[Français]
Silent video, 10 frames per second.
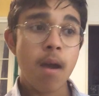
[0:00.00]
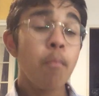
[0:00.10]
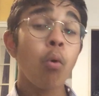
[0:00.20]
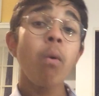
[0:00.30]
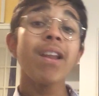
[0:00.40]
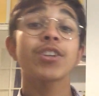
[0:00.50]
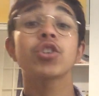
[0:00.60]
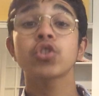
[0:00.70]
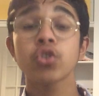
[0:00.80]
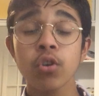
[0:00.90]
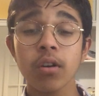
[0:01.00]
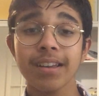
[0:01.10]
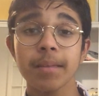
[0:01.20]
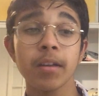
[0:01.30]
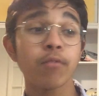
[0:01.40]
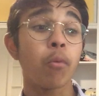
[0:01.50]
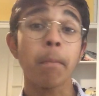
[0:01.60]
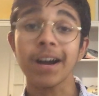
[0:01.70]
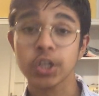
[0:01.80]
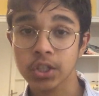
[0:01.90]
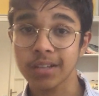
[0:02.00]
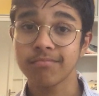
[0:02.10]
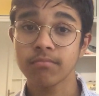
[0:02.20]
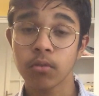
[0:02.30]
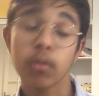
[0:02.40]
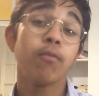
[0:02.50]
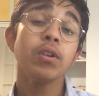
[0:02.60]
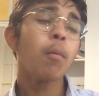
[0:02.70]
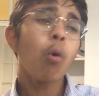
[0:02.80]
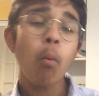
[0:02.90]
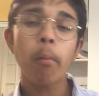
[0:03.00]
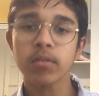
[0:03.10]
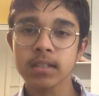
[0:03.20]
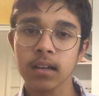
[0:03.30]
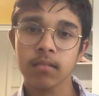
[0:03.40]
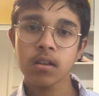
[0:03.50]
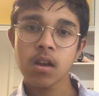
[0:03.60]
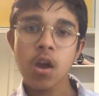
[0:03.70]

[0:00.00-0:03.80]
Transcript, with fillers: Pourquoi l'acheteur eh bien, ne veut pas acheter Il faut d'abord comprendre ça.